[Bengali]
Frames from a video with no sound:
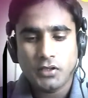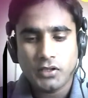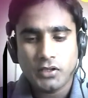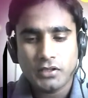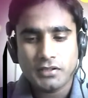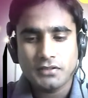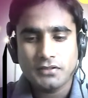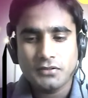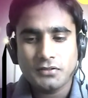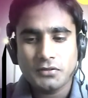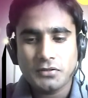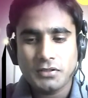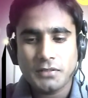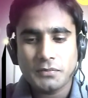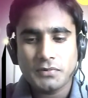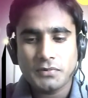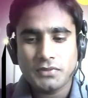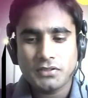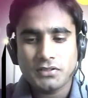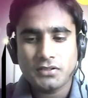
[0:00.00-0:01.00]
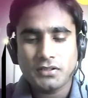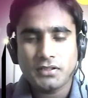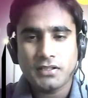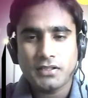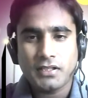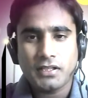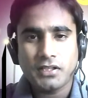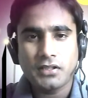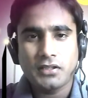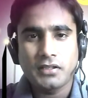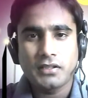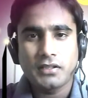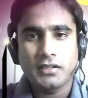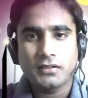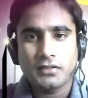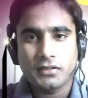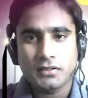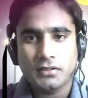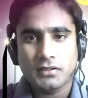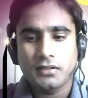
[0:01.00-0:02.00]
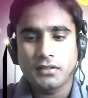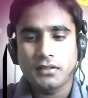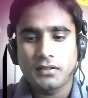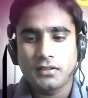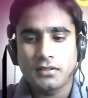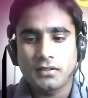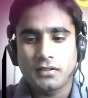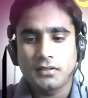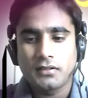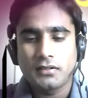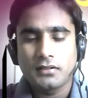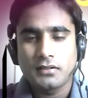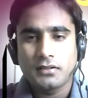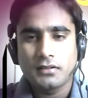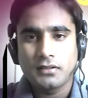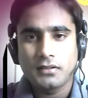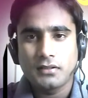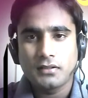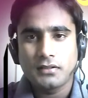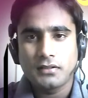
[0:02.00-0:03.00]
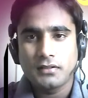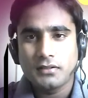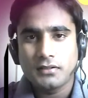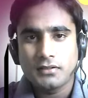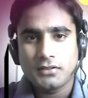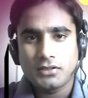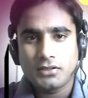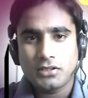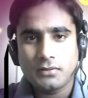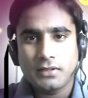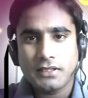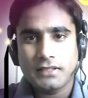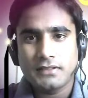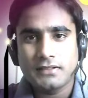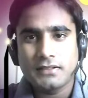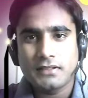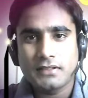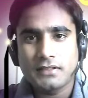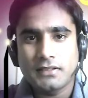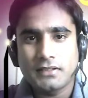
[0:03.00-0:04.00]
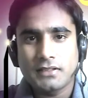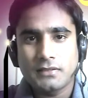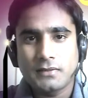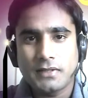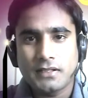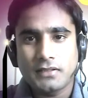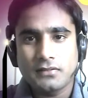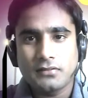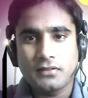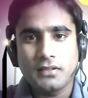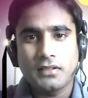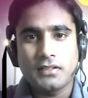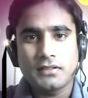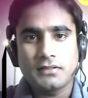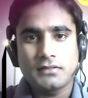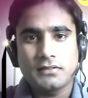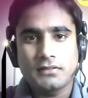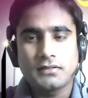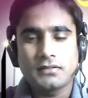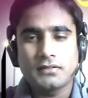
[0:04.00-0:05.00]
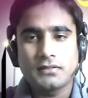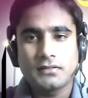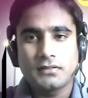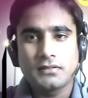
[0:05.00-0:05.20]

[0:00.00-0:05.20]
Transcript: অনেকদিন ধরে আপনাদের সঙ্গে দেখা হয় না কথা হয় না সবাইকে ছেড়ে দেশে বাইরে চলে আসছি